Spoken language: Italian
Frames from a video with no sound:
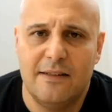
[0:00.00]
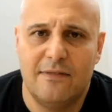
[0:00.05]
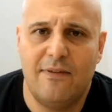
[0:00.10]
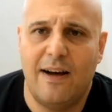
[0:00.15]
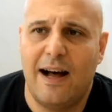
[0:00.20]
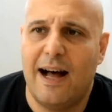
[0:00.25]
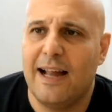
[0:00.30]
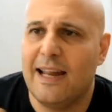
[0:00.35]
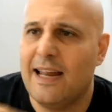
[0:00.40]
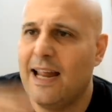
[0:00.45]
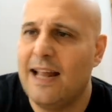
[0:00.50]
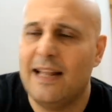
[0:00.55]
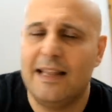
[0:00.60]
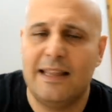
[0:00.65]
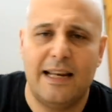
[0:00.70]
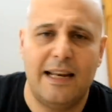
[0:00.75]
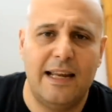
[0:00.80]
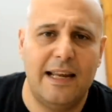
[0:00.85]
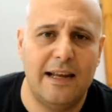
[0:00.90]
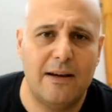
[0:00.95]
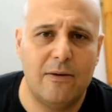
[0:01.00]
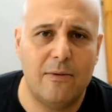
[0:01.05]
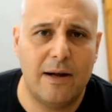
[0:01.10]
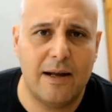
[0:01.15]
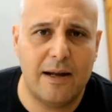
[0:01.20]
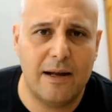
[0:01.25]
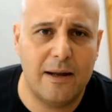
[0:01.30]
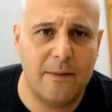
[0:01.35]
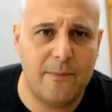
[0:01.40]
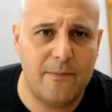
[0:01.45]
vai entri e,
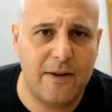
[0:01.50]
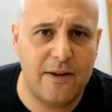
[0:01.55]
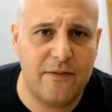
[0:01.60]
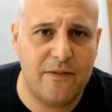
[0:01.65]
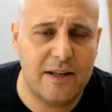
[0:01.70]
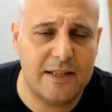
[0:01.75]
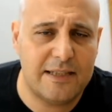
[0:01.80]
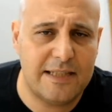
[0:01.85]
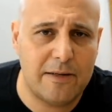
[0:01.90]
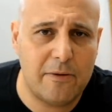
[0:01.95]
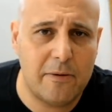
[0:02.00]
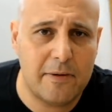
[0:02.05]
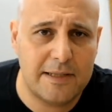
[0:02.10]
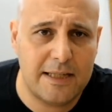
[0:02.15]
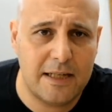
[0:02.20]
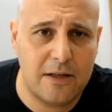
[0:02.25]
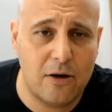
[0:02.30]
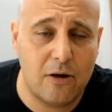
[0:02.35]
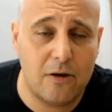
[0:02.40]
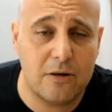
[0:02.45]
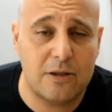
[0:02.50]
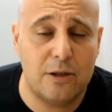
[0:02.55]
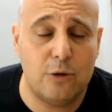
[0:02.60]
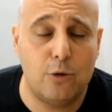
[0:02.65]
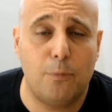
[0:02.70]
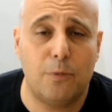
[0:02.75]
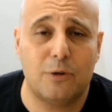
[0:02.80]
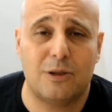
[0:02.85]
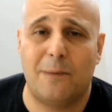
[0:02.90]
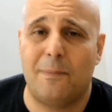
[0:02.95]
guai, e segui questi corsi,
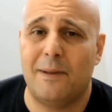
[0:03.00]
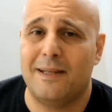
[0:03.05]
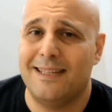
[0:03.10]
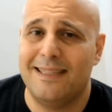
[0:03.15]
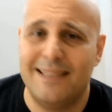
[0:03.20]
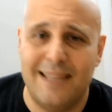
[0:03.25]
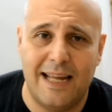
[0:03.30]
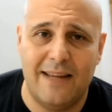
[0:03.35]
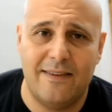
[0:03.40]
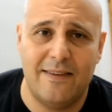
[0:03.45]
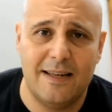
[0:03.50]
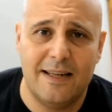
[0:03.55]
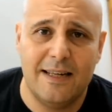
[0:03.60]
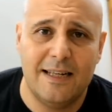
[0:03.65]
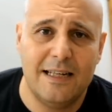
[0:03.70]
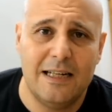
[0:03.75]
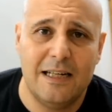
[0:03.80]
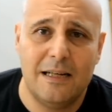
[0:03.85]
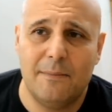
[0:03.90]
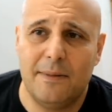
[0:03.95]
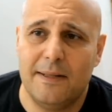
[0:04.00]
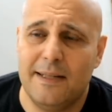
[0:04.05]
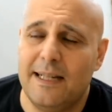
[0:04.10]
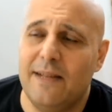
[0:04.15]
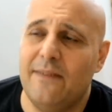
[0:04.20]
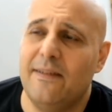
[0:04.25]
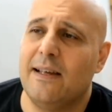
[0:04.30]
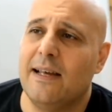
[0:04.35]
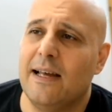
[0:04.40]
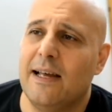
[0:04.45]
tu cosa pretendevi?
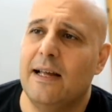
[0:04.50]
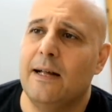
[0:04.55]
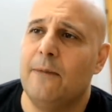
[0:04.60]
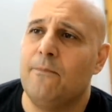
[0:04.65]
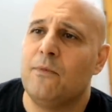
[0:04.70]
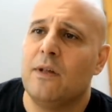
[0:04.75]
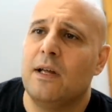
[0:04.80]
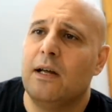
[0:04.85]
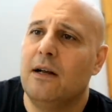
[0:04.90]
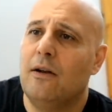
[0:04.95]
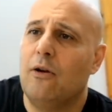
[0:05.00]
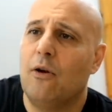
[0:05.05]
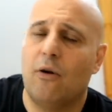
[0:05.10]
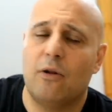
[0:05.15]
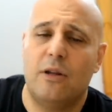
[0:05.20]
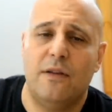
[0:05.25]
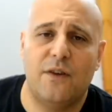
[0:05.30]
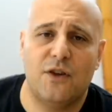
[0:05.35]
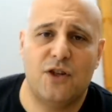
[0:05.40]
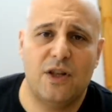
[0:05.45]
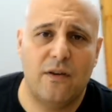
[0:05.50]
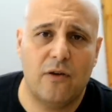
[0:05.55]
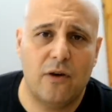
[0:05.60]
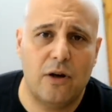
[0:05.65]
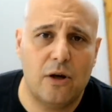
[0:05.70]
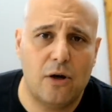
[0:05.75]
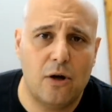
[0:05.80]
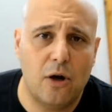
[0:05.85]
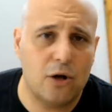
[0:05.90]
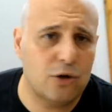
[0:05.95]
Pretendevi che loro ti facevano
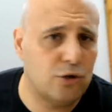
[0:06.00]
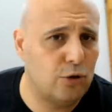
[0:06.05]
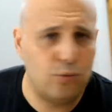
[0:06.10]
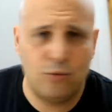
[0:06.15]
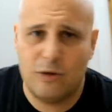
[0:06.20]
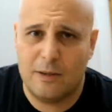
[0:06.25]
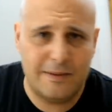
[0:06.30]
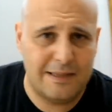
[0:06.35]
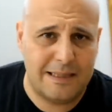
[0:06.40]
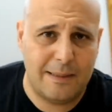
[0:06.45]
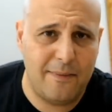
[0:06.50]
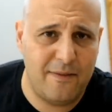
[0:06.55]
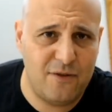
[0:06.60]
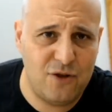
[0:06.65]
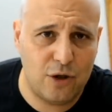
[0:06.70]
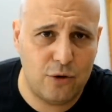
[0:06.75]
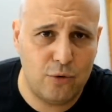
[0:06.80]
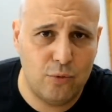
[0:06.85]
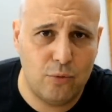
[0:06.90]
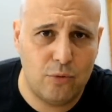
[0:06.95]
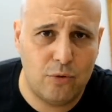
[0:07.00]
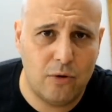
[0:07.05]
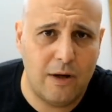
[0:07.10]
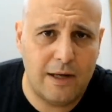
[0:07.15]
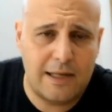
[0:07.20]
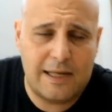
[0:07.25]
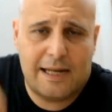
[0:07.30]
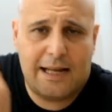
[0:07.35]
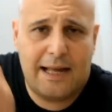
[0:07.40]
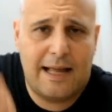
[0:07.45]
il corso e tu sapevi già tutto. E
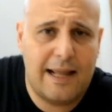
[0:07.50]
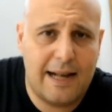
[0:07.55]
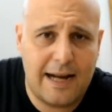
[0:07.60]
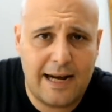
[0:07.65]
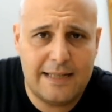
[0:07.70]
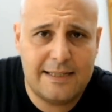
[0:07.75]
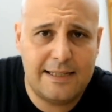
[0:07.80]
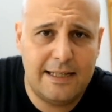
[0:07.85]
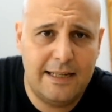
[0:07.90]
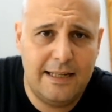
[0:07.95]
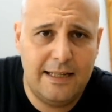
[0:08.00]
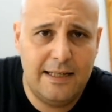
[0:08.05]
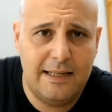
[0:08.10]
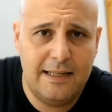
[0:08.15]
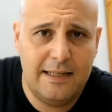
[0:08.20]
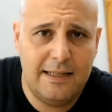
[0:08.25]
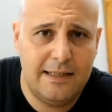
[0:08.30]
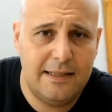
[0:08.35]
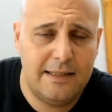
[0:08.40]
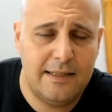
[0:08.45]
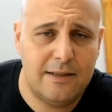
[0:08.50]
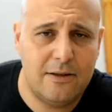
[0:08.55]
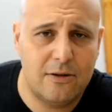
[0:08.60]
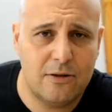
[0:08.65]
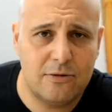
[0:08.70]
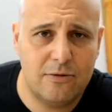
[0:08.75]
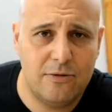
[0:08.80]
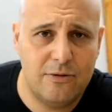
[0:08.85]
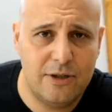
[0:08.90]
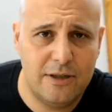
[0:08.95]
che, che razza di, di
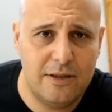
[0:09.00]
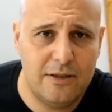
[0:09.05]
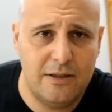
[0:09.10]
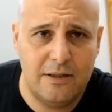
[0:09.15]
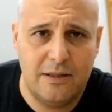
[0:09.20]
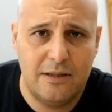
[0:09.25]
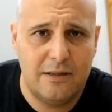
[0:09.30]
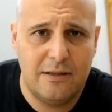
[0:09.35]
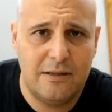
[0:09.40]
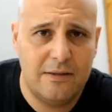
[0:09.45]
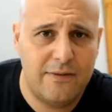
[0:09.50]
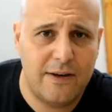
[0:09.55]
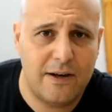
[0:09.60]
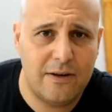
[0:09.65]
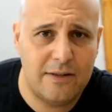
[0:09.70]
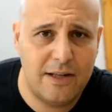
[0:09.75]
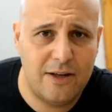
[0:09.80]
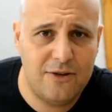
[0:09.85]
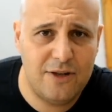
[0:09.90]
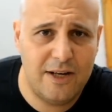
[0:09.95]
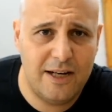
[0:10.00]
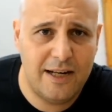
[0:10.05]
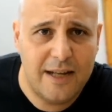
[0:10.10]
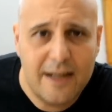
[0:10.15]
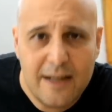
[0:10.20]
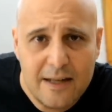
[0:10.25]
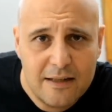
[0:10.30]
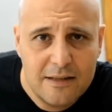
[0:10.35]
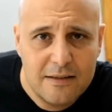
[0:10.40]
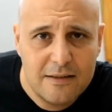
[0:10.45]
corso di, di, di facoltà di ingegneria
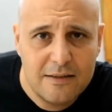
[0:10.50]
è?